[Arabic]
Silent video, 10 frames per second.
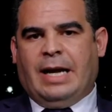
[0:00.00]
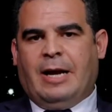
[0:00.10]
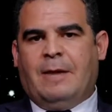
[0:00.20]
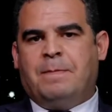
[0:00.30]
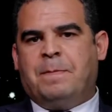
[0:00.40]
أرى
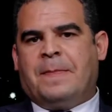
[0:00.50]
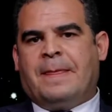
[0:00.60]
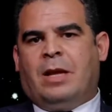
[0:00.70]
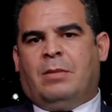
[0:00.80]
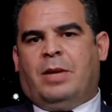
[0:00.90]

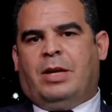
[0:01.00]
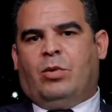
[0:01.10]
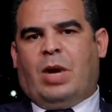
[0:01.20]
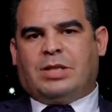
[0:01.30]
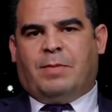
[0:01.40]

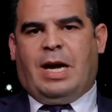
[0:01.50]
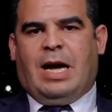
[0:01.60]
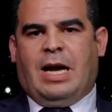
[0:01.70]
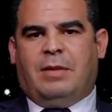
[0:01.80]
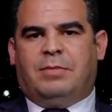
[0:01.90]
بأنه
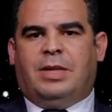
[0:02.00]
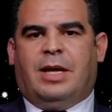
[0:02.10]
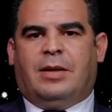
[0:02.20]
أصبح من